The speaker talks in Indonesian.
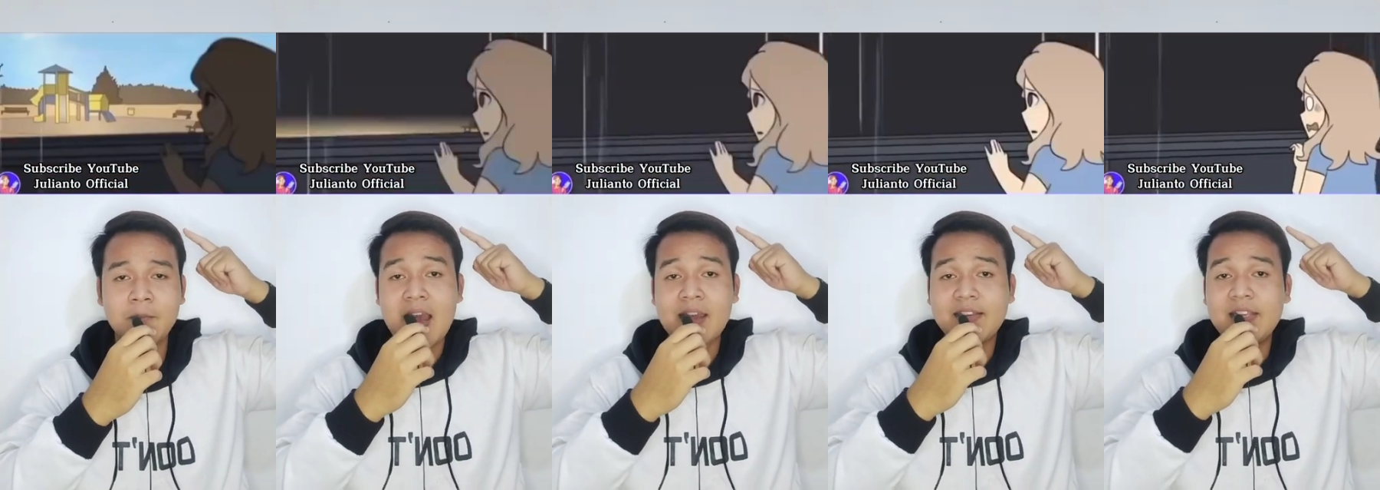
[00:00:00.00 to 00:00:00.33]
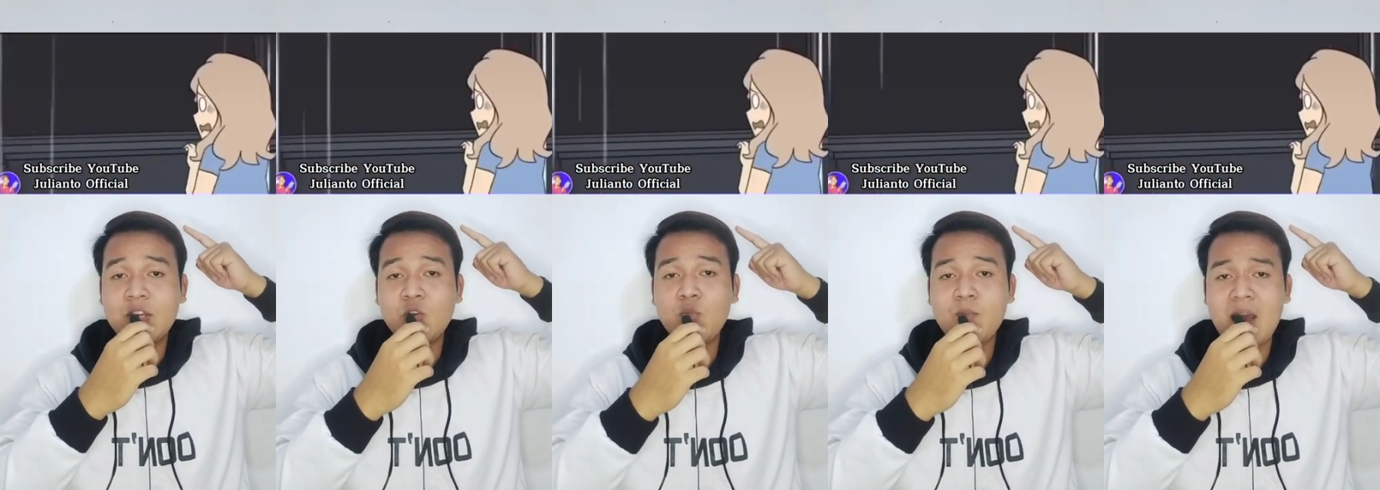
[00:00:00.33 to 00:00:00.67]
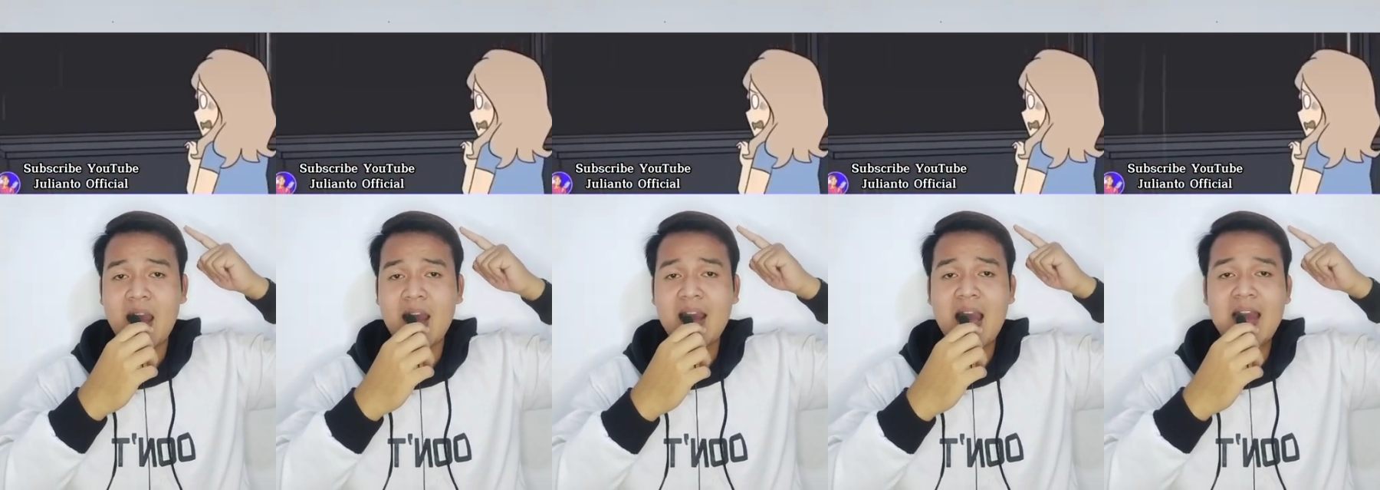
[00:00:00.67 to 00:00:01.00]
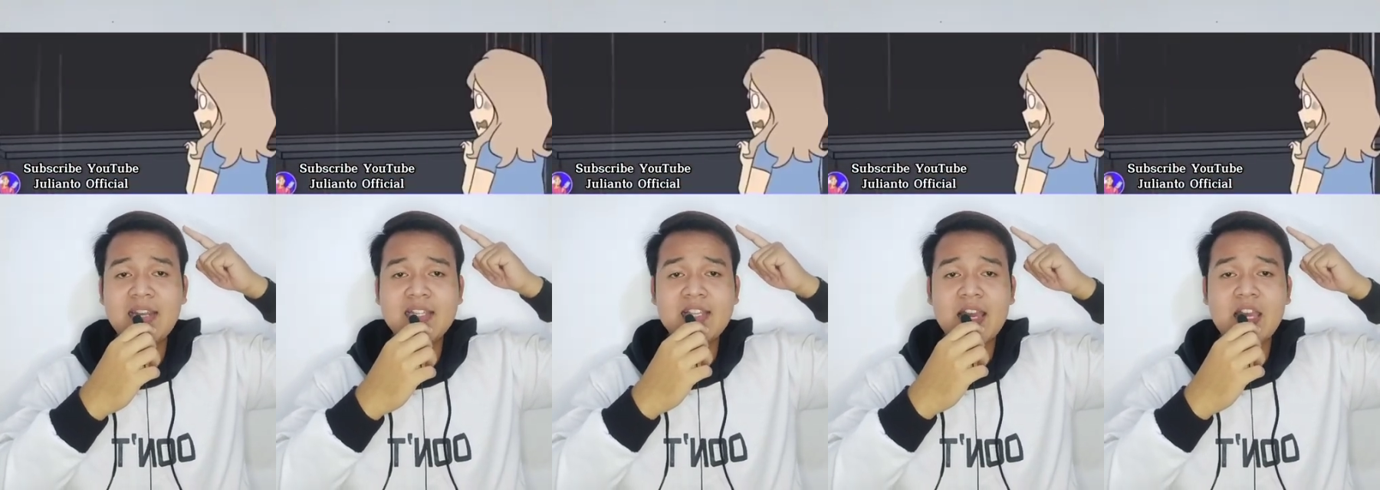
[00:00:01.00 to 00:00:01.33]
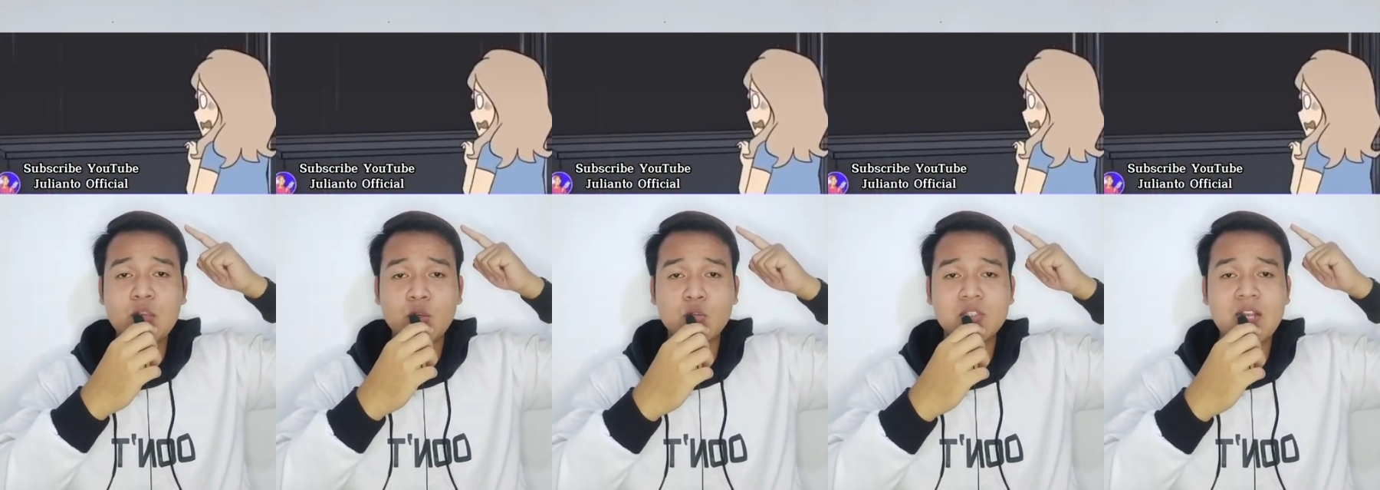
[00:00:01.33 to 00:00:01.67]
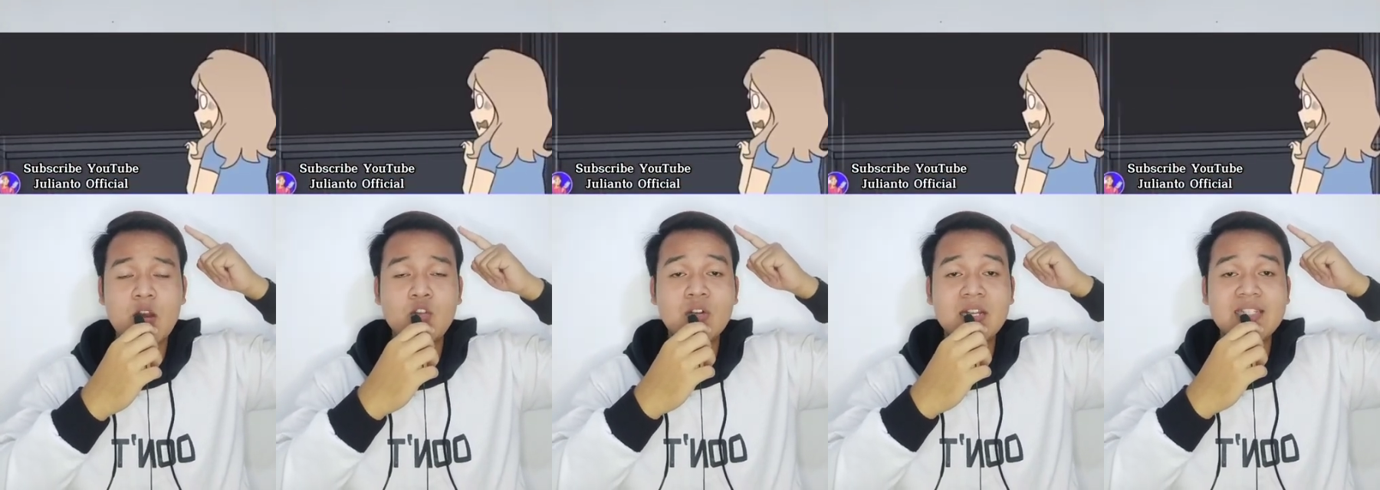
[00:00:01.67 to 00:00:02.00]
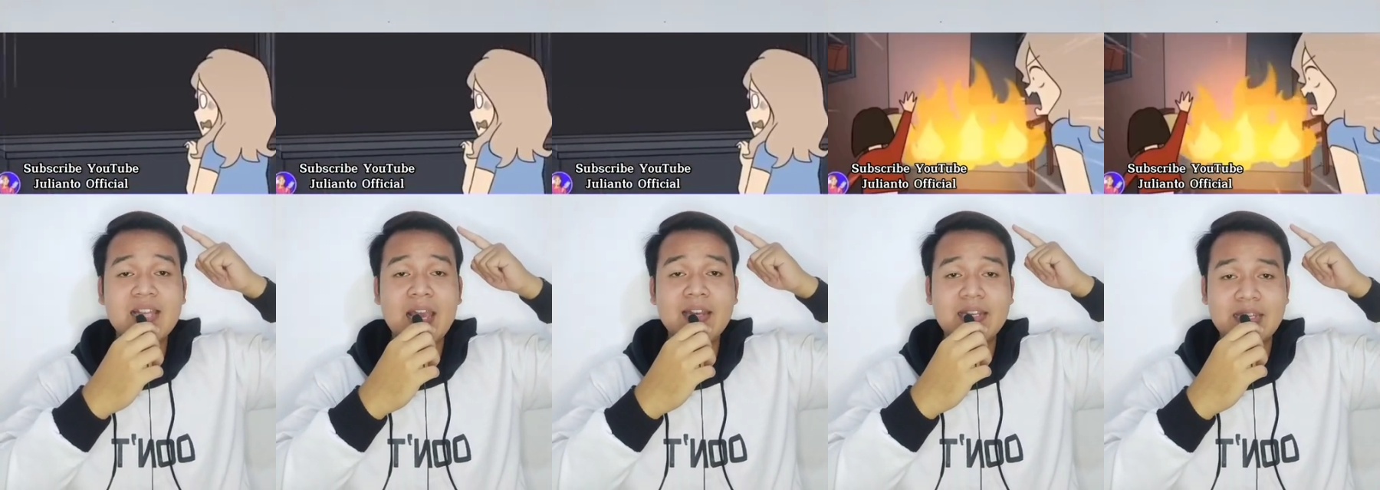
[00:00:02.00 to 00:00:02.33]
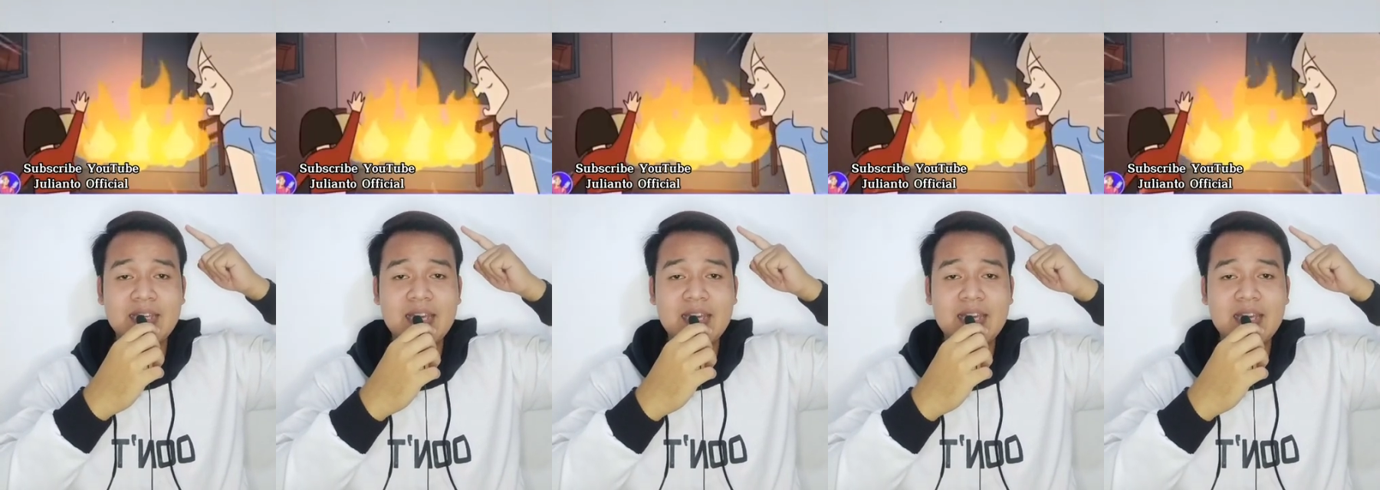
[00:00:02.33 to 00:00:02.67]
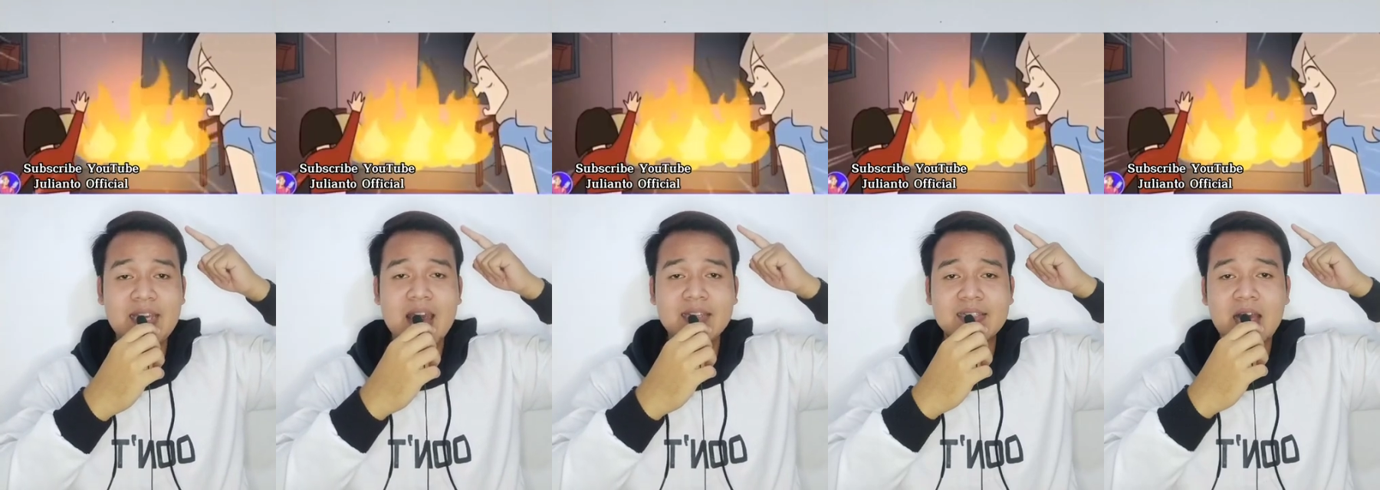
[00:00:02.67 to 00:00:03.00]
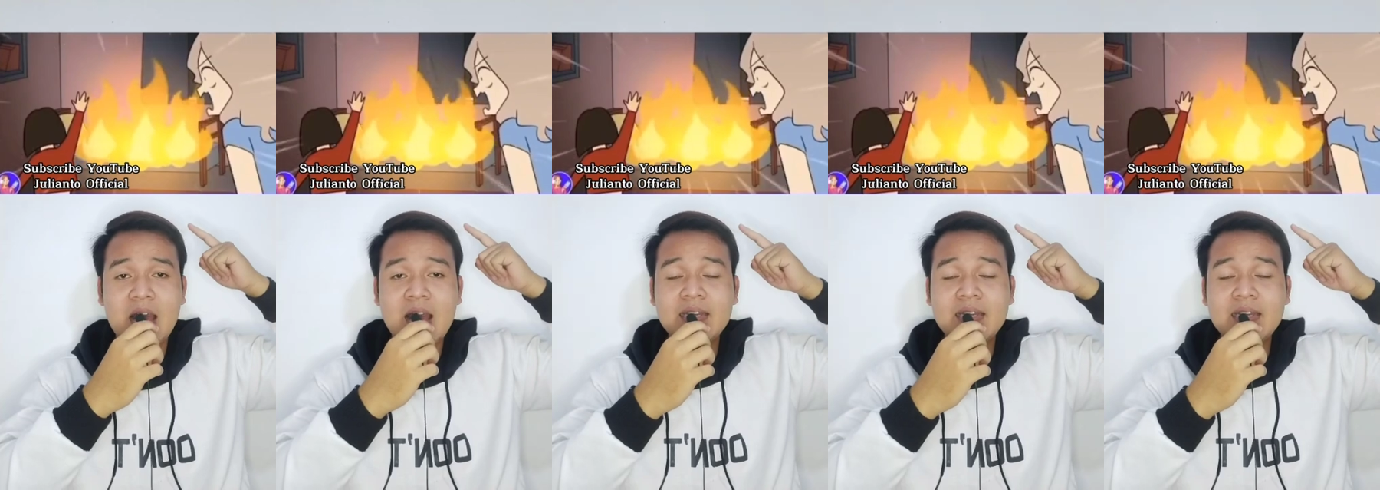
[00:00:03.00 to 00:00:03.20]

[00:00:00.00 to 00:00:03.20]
Nah, di rumah adiknya itu selalu ngerjain dia, guys.